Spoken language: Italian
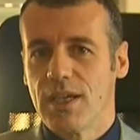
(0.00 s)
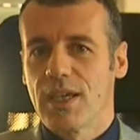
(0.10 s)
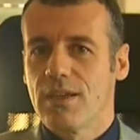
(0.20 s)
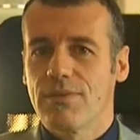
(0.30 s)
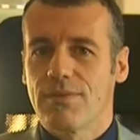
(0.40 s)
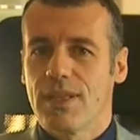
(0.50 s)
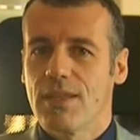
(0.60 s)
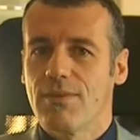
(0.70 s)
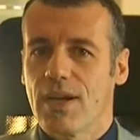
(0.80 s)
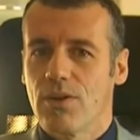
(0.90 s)
che in
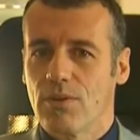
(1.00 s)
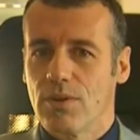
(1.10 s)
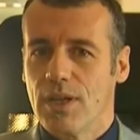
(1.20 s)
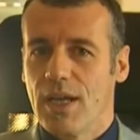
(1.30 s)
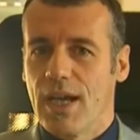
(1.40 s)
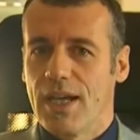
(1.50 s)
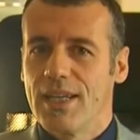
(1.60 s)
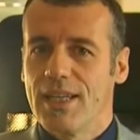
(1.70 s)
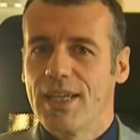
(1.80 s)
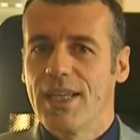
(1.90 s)
effetti vanno
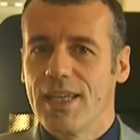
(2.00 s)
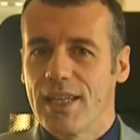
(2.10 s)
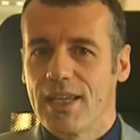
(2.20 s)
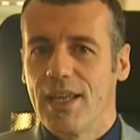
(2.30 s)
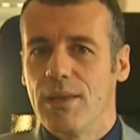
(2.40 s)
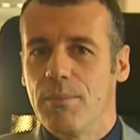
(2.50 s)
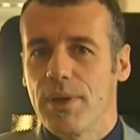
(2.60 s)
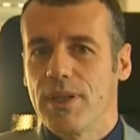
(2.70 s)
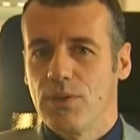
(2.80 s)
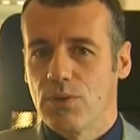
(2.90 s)
annichilire
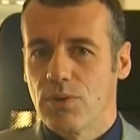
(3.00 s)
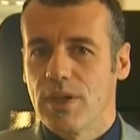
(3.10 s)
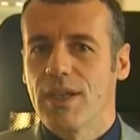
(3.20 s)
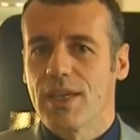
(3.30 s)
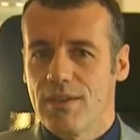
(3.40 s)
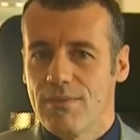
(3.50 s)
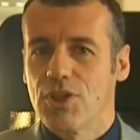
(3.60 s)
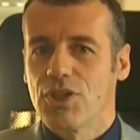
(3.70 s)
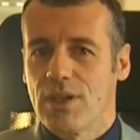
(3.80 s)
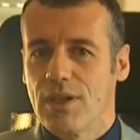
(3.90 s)
l'imprenditore che
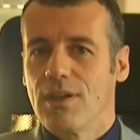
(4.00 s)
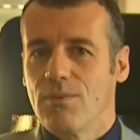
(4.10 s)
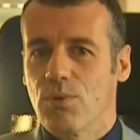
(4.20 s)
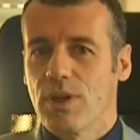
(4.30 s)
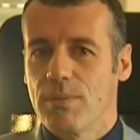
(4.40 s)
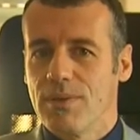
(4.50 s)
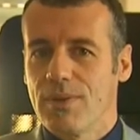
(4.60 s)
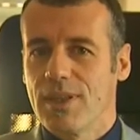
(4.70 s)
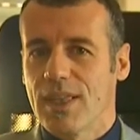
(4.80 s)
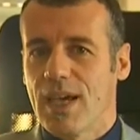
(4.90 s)
invece vorrebbe
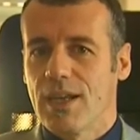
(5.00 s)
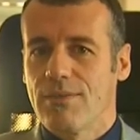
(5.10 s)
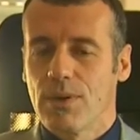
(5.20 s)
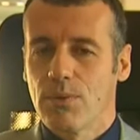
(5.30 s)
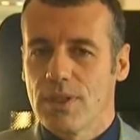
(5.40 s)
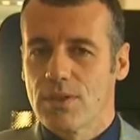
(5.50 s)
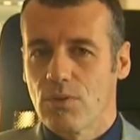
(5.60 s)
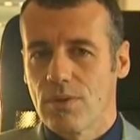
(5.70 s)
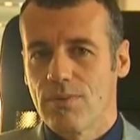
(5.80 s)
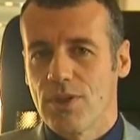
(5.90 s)
inventare e
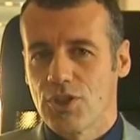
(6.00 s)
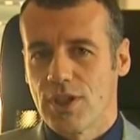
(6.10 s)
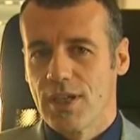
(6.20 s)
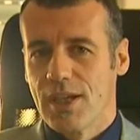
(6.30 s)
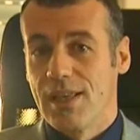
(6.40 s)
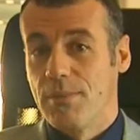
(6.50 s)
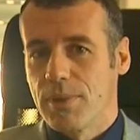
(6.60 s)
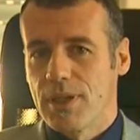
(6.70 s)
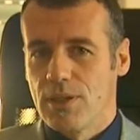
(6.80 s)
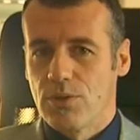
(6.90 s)
favoriscono invece gli
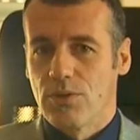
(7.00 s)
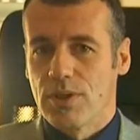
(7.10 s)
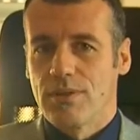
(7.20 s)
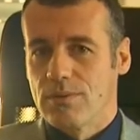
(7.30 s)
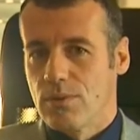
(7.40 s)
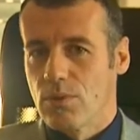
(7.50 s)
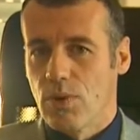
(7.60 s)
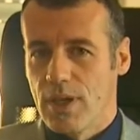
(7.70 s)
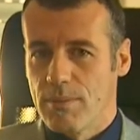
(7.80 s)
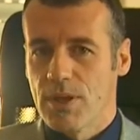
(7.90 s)
imprenditori, non
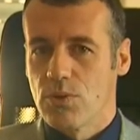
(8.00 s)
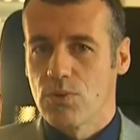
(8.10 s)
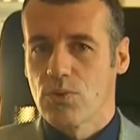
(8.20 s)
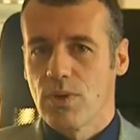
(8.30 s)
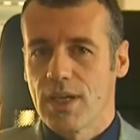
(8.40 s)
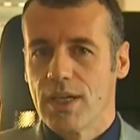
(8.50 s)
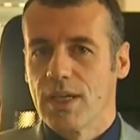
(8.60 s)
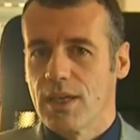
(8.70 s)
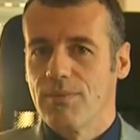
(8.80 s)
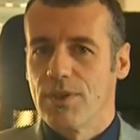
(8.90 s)
con la I maiuscola,
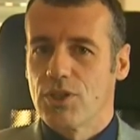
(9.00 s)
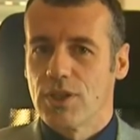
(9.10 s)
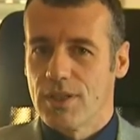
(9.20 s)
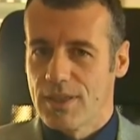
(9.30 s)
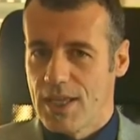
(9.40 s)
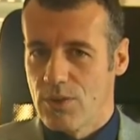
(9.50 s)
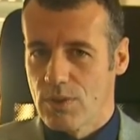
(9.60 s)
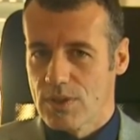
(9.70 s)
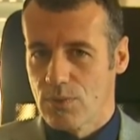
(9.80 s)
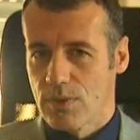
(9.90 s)
che invece
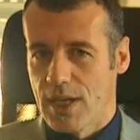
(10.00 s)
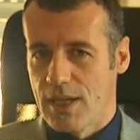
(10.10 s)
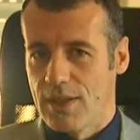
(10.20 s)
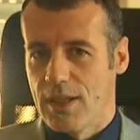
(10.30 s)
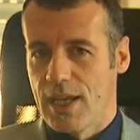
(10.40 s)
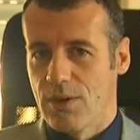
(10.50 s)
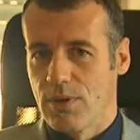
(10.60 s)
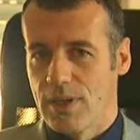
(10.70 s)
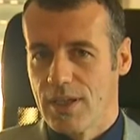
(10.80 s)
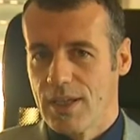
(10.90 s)
tendono a sfruttare delle
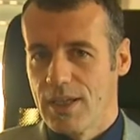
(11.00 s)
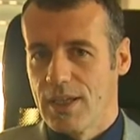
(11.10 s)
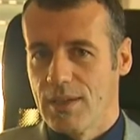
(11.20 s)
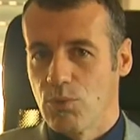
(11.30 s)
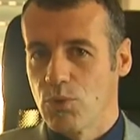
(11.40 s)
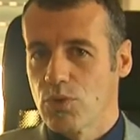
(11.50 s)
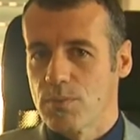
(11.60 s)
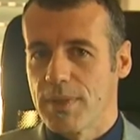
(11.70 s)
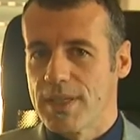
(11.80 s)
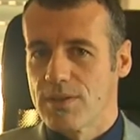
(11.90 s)
regole eh, molto
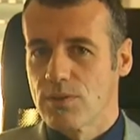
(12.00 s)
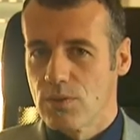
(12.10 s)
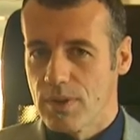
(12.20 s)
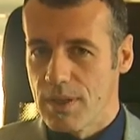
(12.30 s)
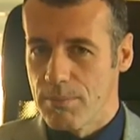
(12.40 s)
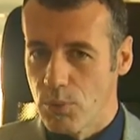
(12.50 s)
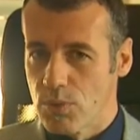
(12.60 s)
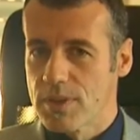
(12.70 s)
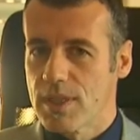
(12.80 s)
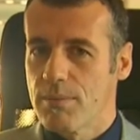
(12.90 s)
spesso
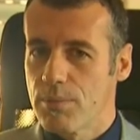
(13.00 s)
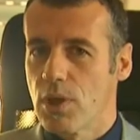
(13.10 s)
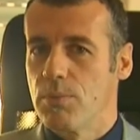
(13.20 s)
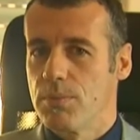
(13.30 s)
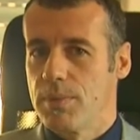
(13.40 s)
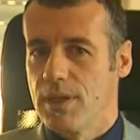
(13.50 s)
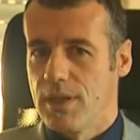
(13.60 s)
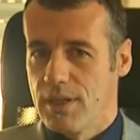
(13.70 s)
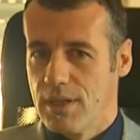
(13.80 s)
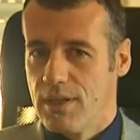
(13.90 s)
poste proprio
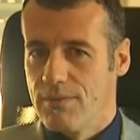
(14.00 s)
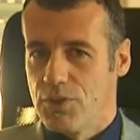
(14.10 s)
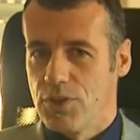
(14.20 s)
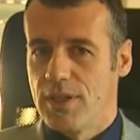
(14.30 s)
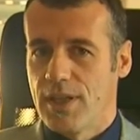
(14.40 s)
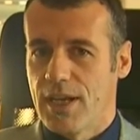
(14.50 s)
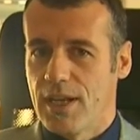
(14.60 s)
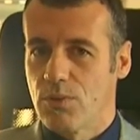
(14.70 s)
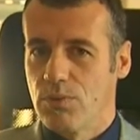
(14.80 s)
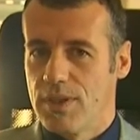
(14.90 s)
per facilitare
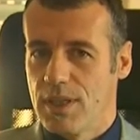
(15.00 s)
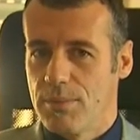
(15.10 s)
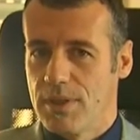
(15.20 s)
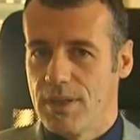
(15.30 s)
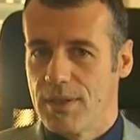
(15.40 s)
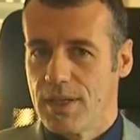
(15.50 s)
alcuni tipi di,